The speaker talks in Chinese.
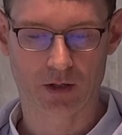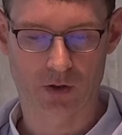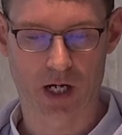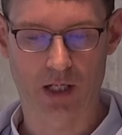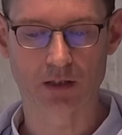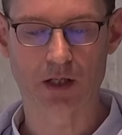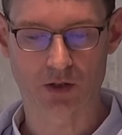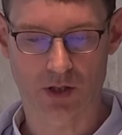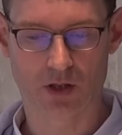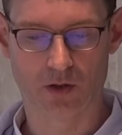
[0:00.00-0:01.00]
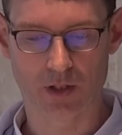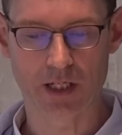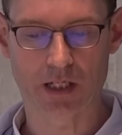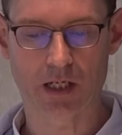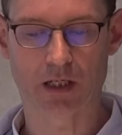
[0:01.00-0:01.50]
船就
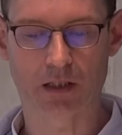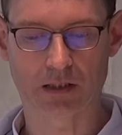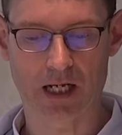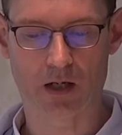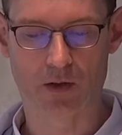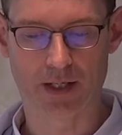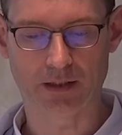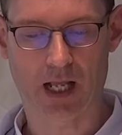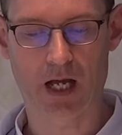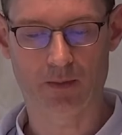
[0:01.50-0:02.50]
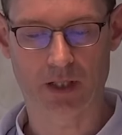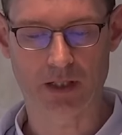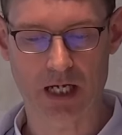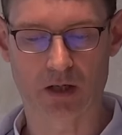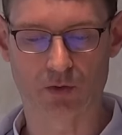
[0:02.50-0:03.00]
立刻到了他们
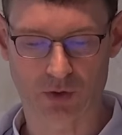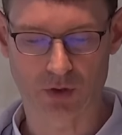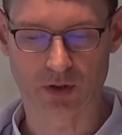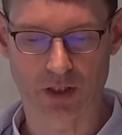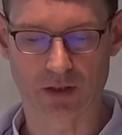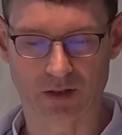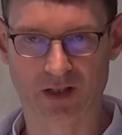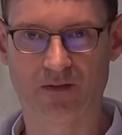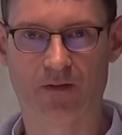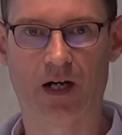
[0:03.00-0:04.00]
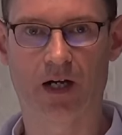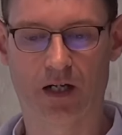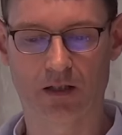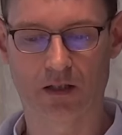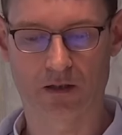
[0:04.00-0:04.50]
要去的地
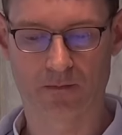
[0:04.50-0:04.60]
方。